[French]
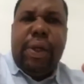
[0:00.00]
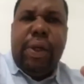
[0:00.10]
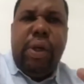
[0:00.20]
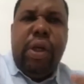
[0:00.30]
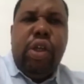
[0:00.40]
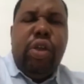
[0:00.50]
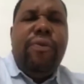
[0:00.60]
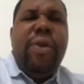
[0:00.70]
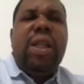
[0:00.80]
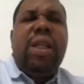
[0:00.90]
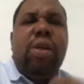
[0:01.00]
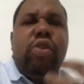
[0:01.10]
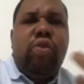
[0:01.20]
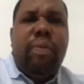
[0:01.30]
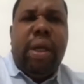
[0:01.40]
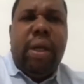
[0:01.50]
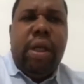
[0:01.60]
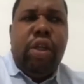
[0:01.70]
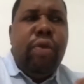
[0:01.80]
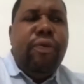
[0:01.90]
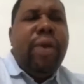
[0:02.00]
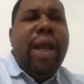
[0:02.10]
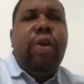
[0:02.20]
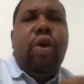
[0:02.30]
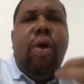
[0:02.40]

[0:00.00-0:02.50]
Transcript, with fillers: erreurs, qui veut être transformé, qui veut être